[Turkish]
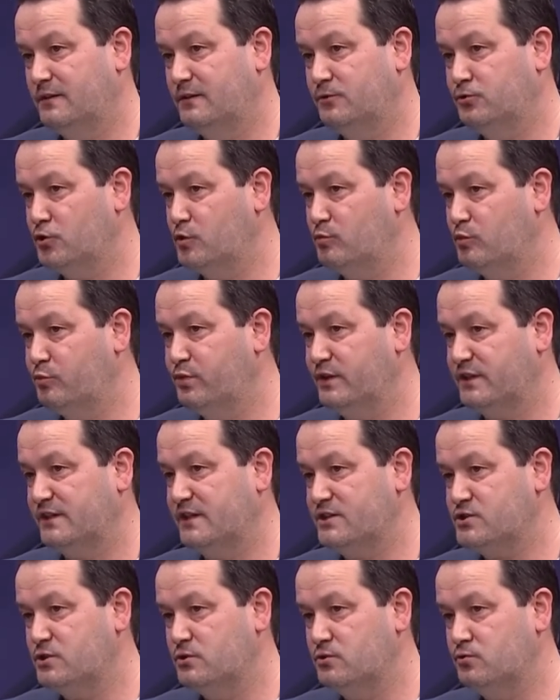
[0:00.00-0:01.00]
Çünkü bu
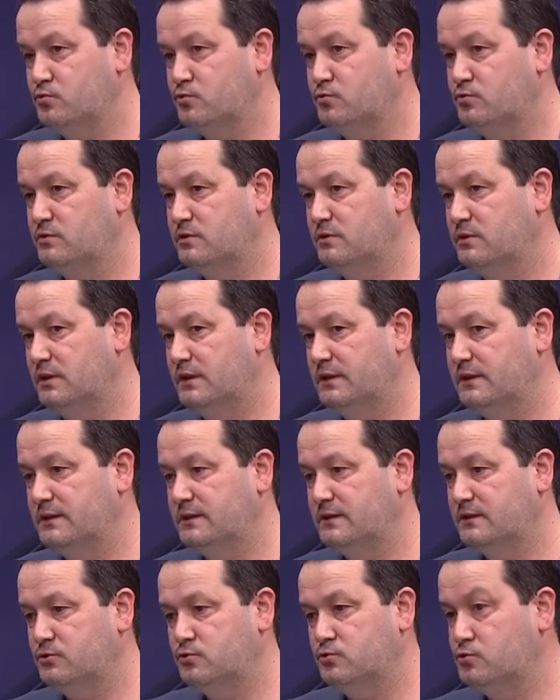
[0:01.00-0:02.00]
baraj
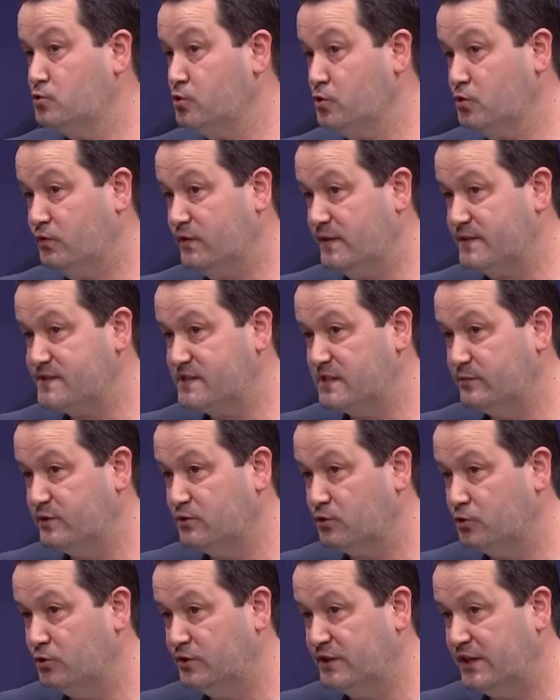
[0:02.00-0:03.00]
e, çok fazla
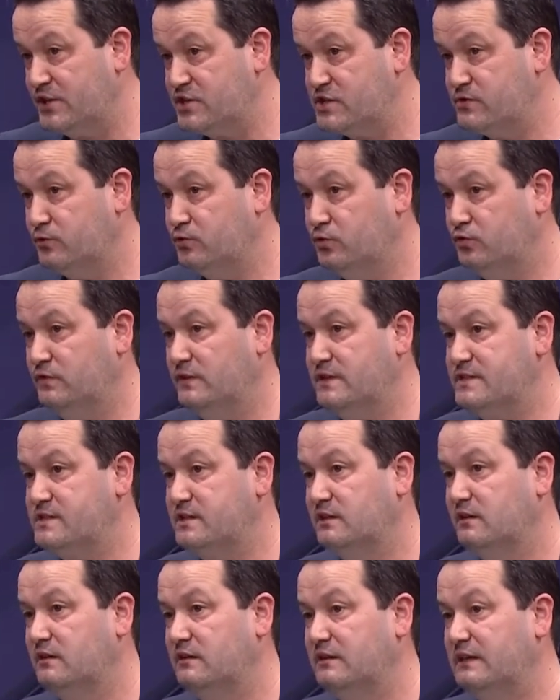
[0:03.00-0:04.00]
bir öğrenci ve
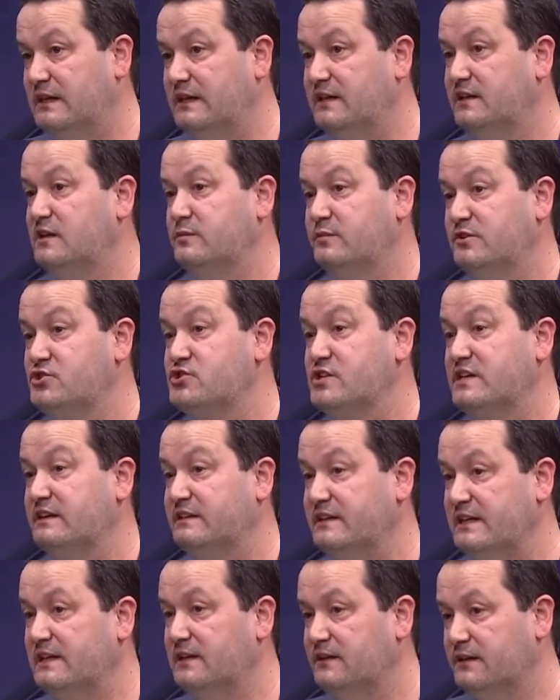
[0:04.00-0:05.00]
üniversitenin lehine bir şey
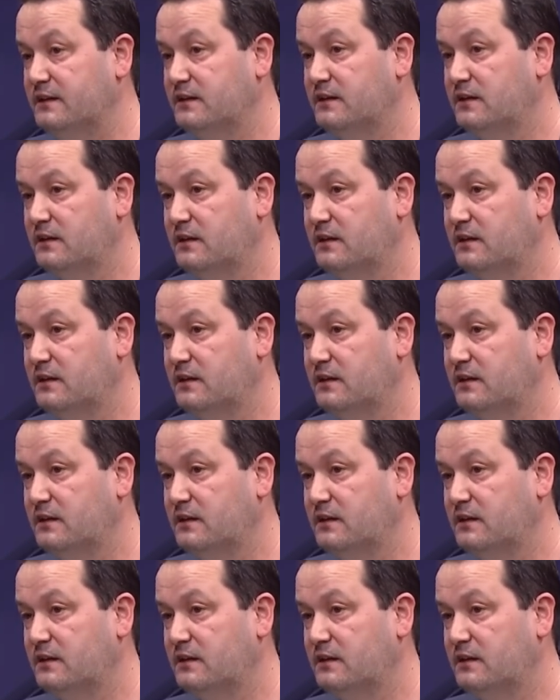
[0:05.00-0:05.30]
değildi